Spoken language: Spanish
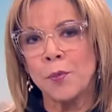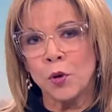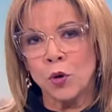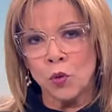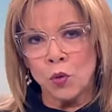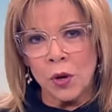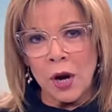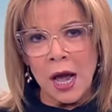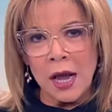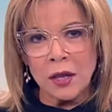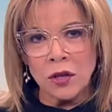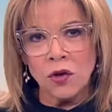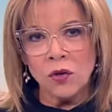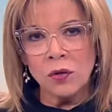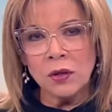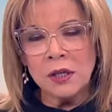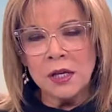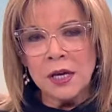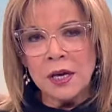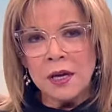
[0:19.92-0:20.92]
por un
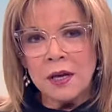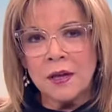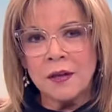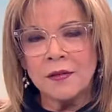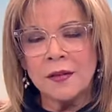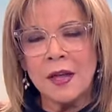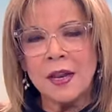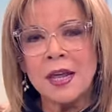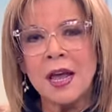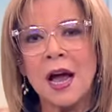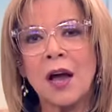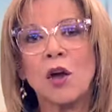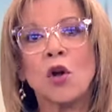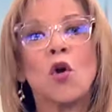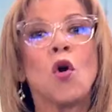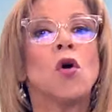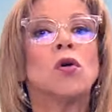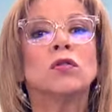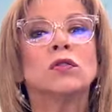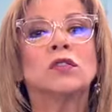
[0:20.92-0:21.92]
año y sería
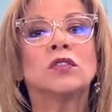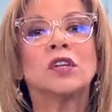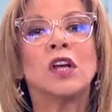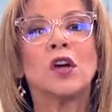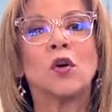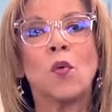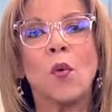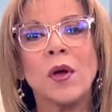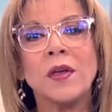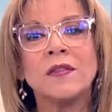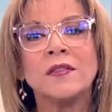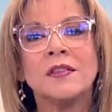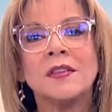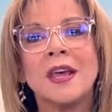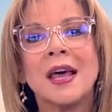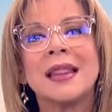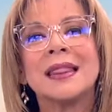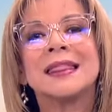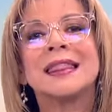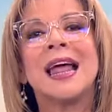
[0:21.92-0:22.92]

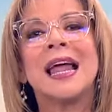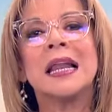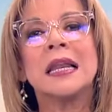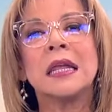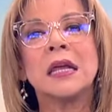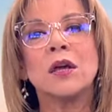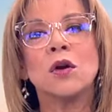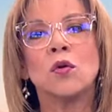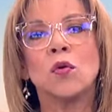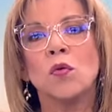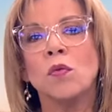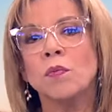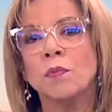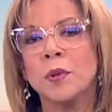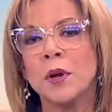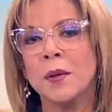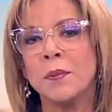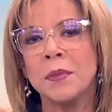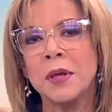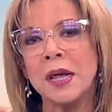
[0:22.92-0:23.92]
consecuencia del
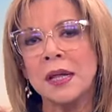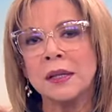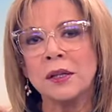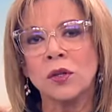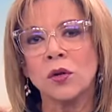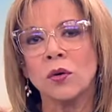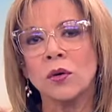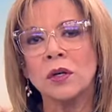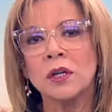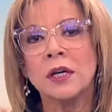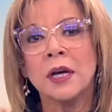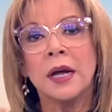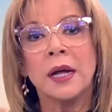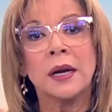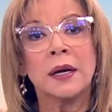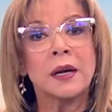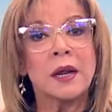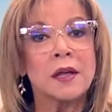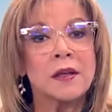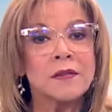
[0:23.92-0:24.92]
incumplimiento
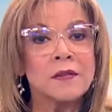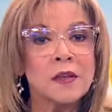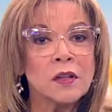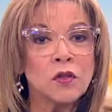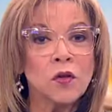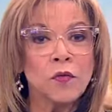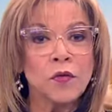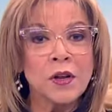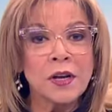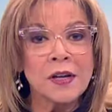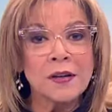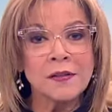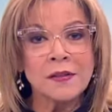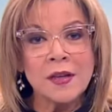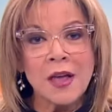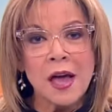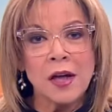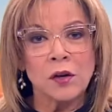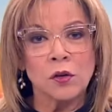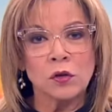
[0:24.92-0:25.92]
en requisitos
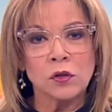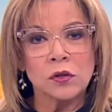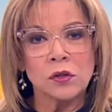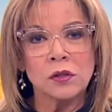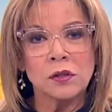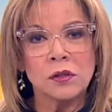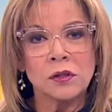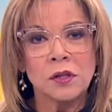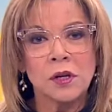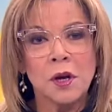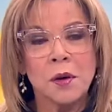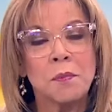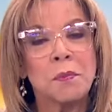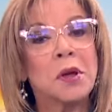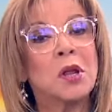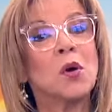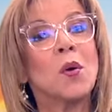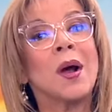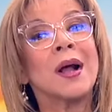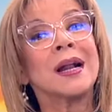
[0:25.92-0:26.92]
financieros,
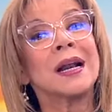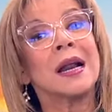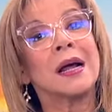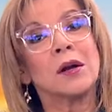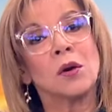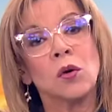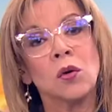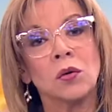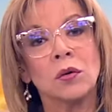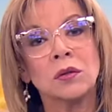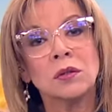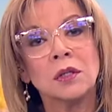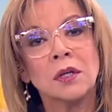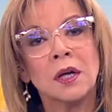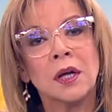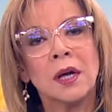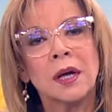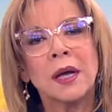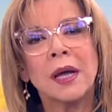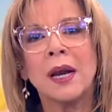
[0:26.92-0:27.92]
pero aclaró
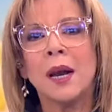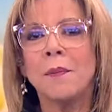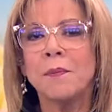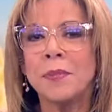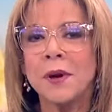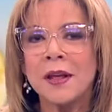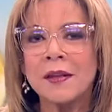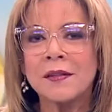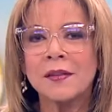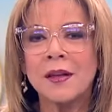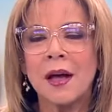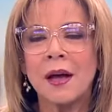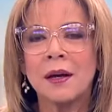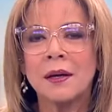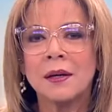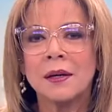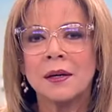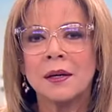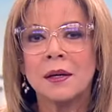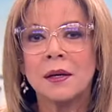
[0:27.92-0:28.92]
que la empresa
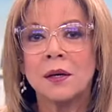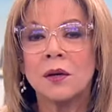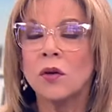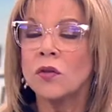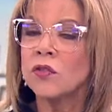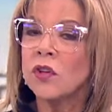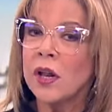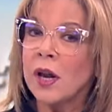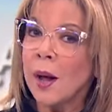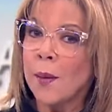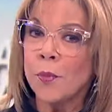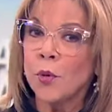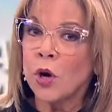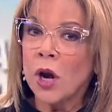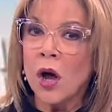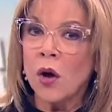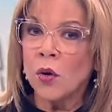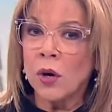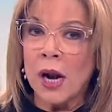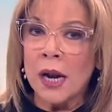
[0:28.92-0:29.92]
no será por
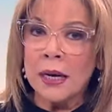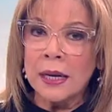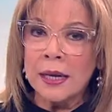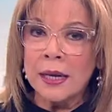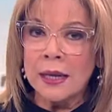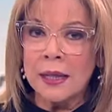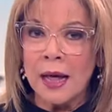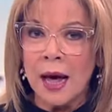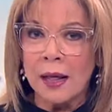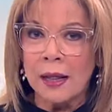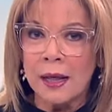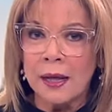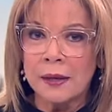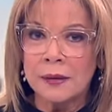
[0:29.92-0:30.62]
ahora liquidada.